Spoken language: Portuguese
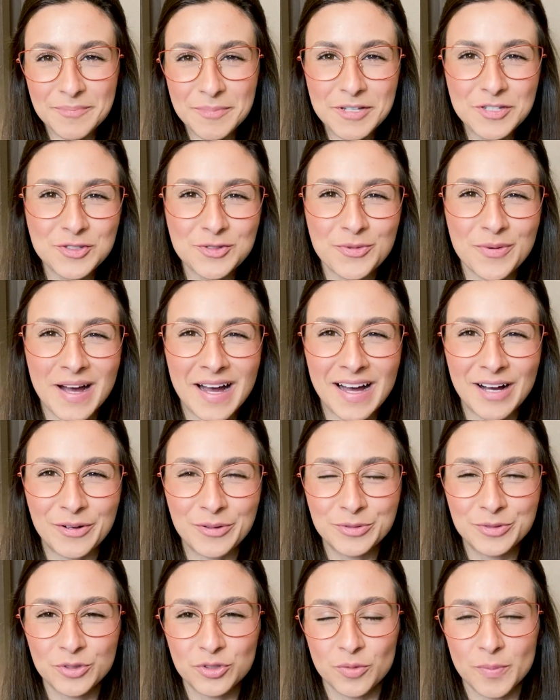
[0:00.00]
pessoal,
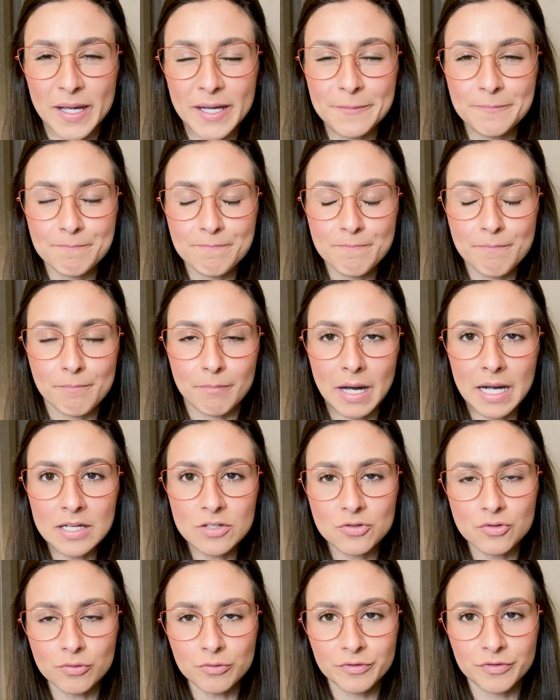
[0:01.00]
tudo bem? Mais
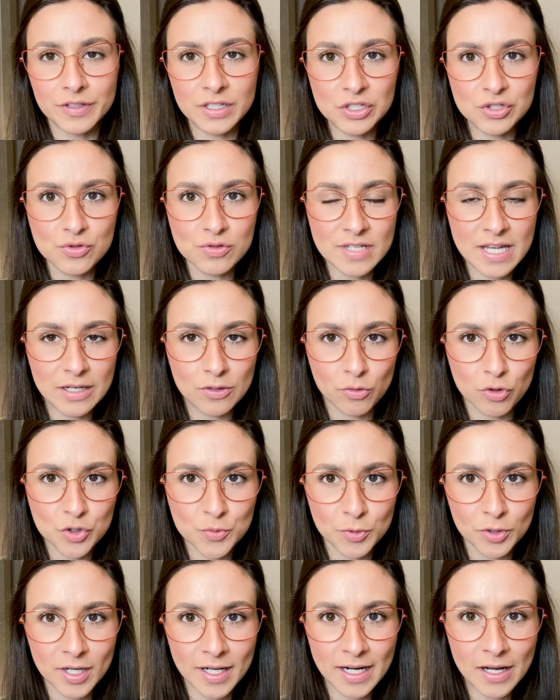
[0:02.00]
um vídeo saindo hoje para
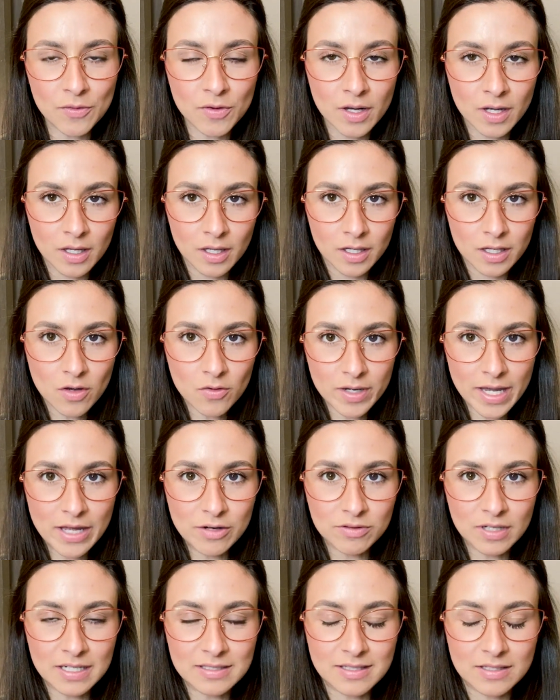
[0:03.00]
o canal e eu quero
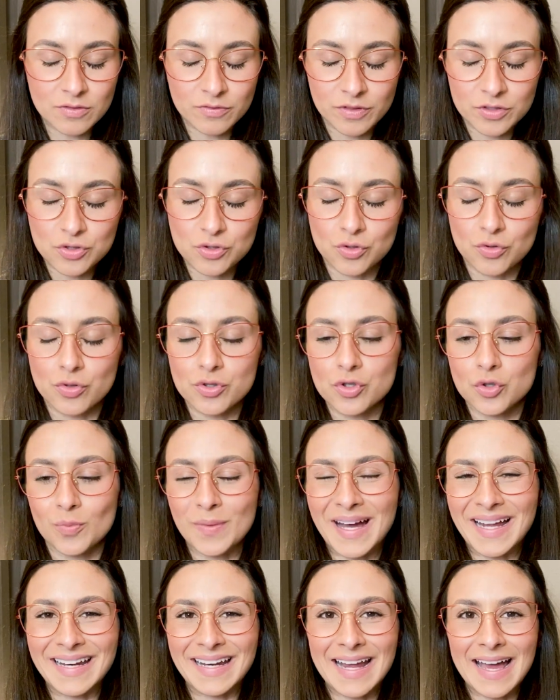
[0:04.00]
trazer no vídeo de hoje uma
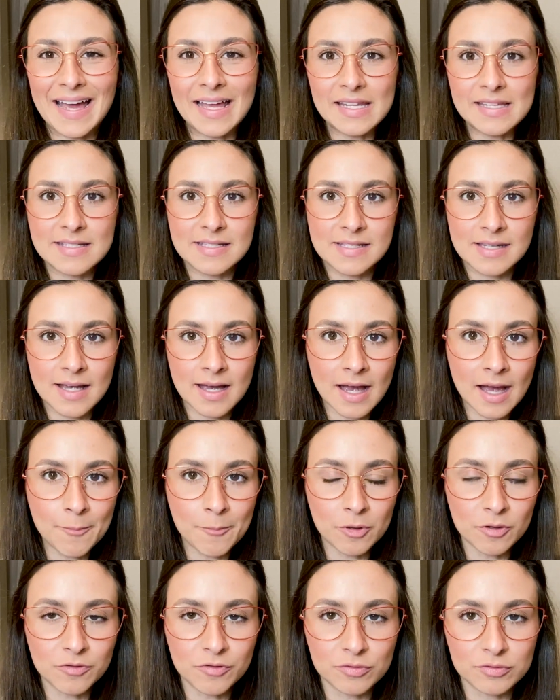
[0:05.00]
análise
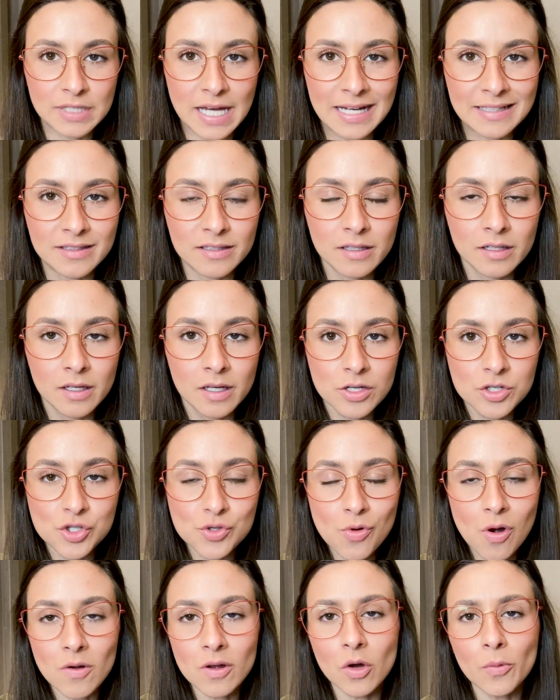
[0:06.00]
aprofundada de
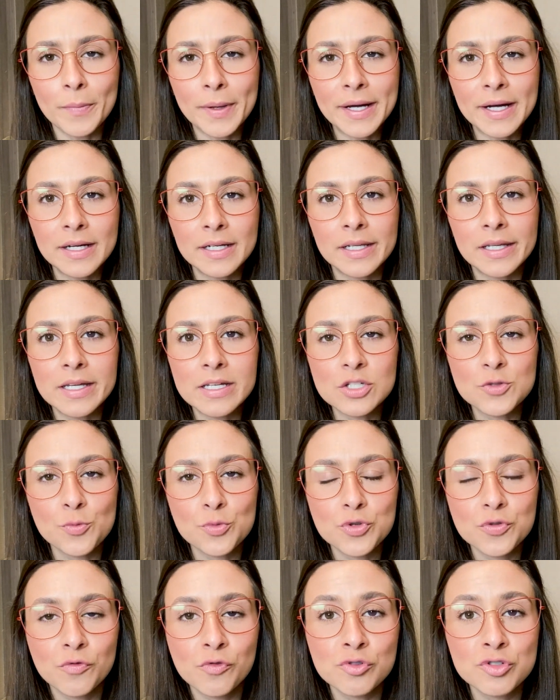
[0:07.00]
qual é o mecanismo
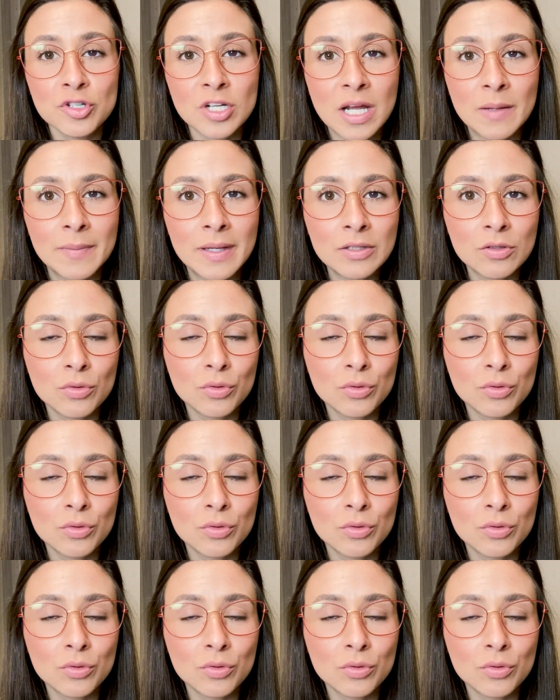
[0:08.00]
de funcionamento